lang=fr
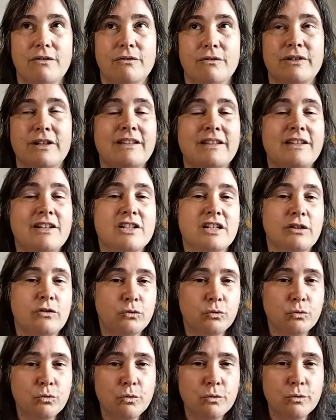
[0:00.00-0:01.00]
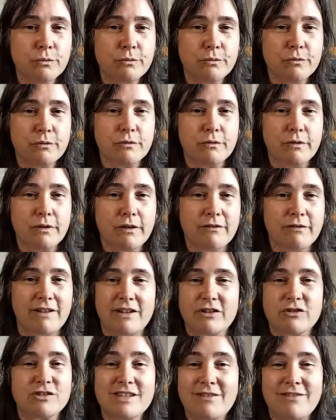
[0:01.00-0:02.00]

on a déjà tout. Enfin, je